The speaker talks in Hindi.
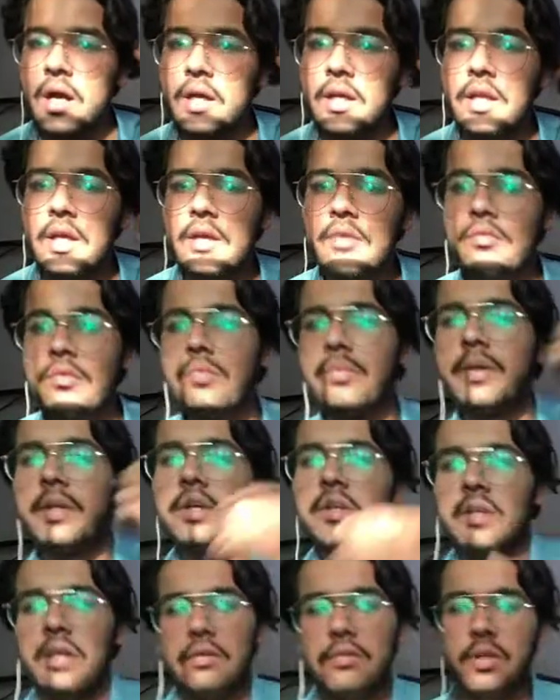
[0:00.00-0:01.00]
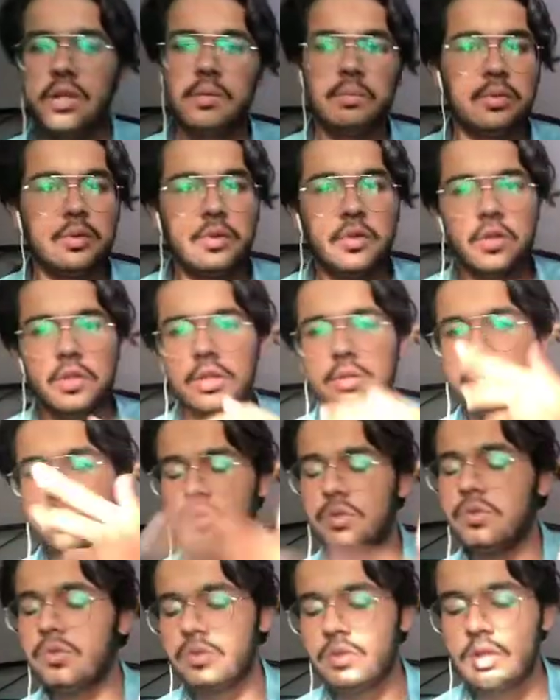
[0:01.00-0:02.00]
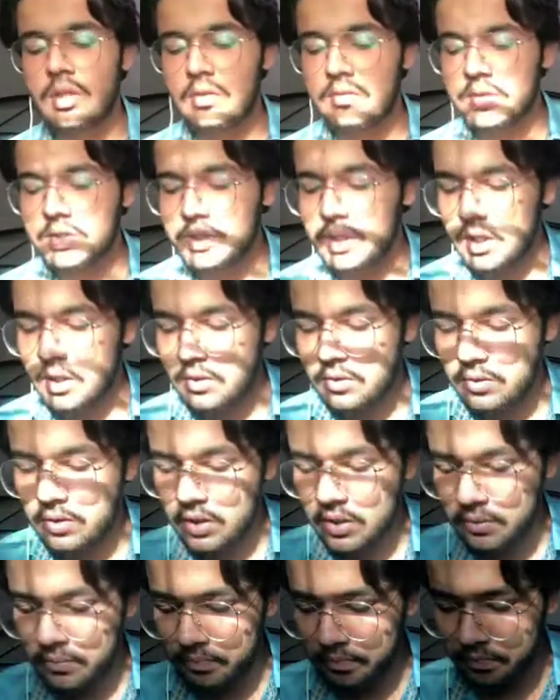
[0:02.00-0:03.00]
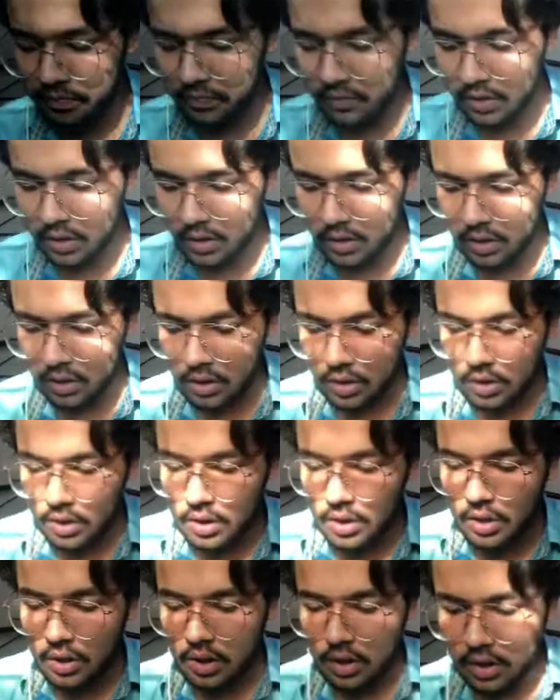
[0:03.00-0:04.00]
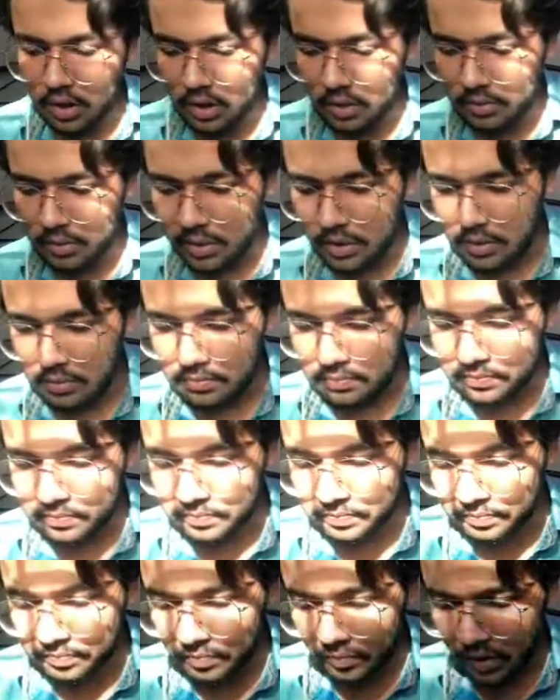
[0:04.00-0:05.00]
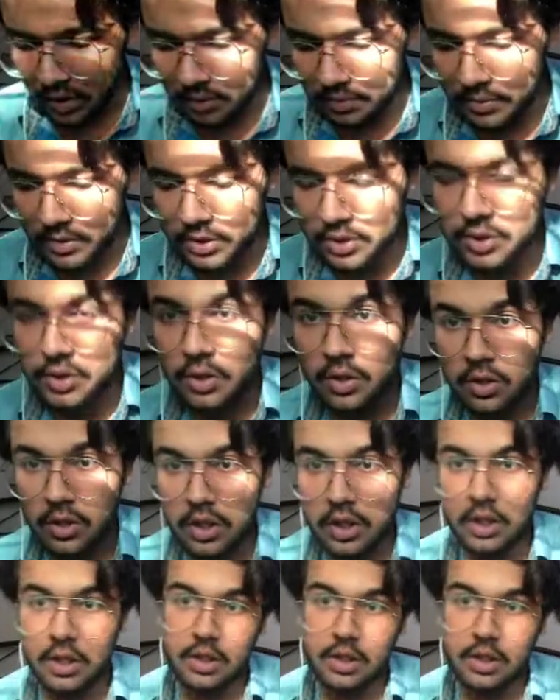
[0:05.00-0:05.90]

दूर भागना है फिर एक लेवल कंप्लीट हो जाता है फिर दूसरा लेवल स्टार्ट होता है अभी हम अपनी